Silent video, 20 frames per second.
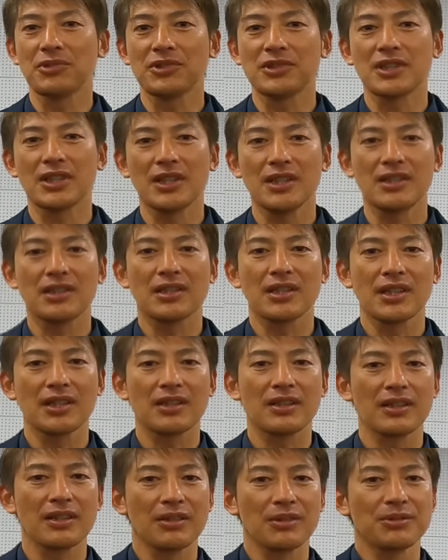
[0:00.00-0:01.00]
持ち入っ
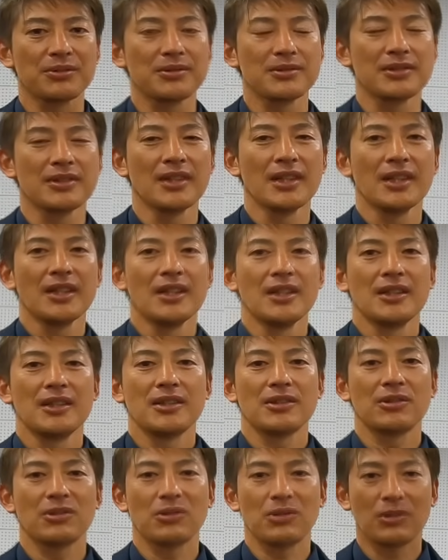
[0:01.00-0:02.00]
てっていう
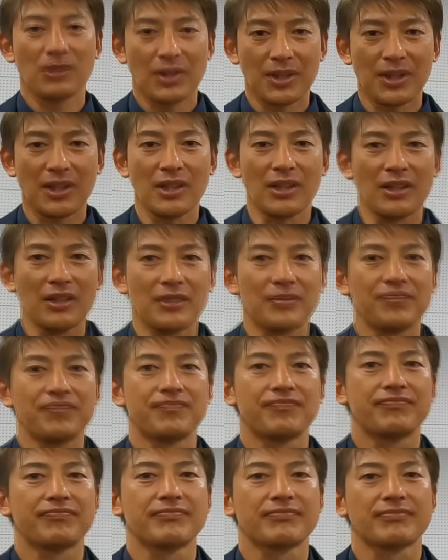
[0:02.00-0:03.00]
ところはね
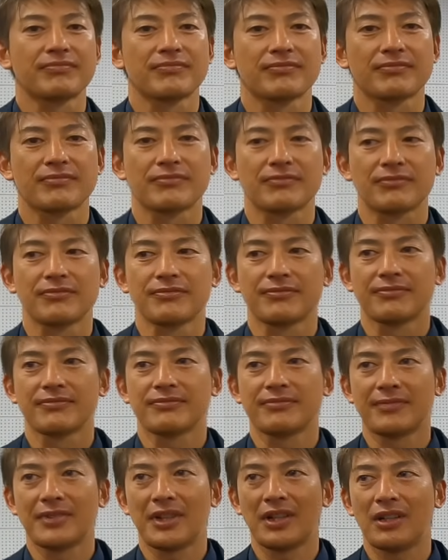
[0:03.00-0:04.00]

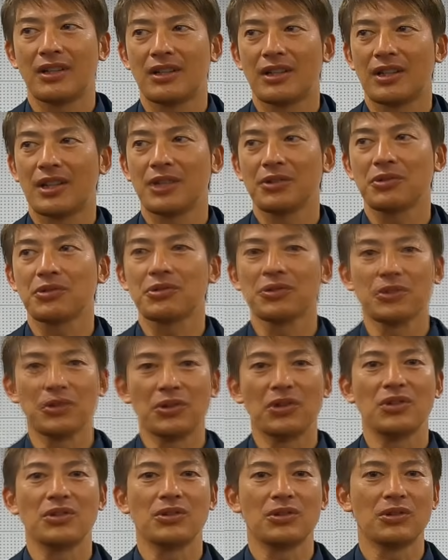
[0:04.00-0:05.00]
まああの子
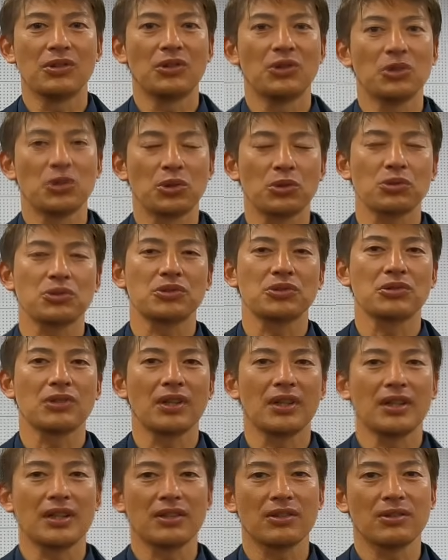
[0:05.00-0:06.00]
の特徴
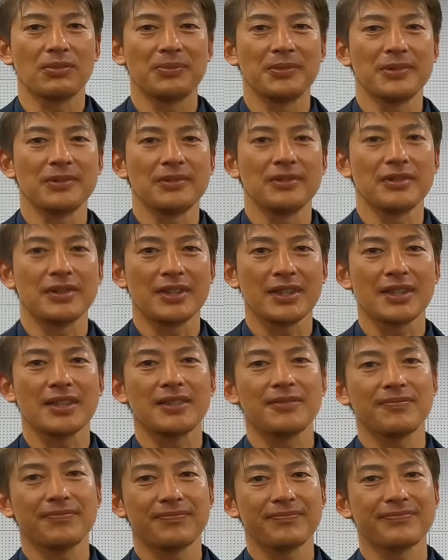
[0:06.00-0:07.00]
かなと思うので
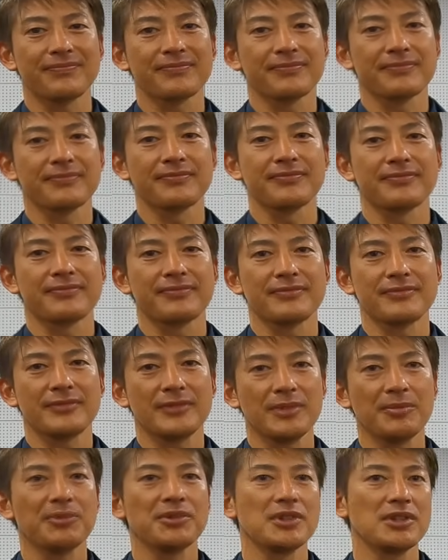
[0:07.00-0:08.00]

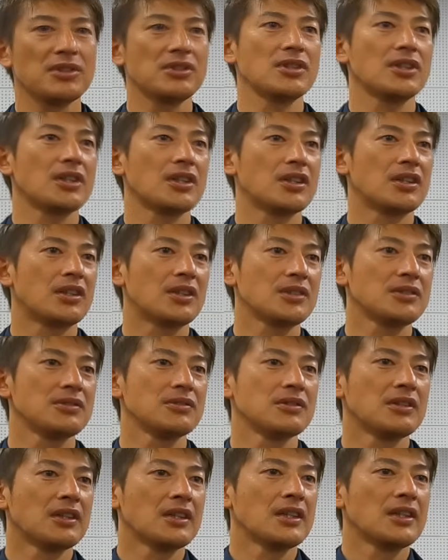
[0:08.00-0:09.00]
でも全然ああい
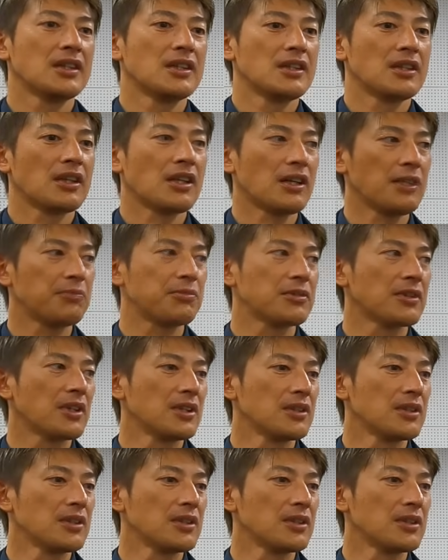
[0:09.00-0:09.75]
うタイプ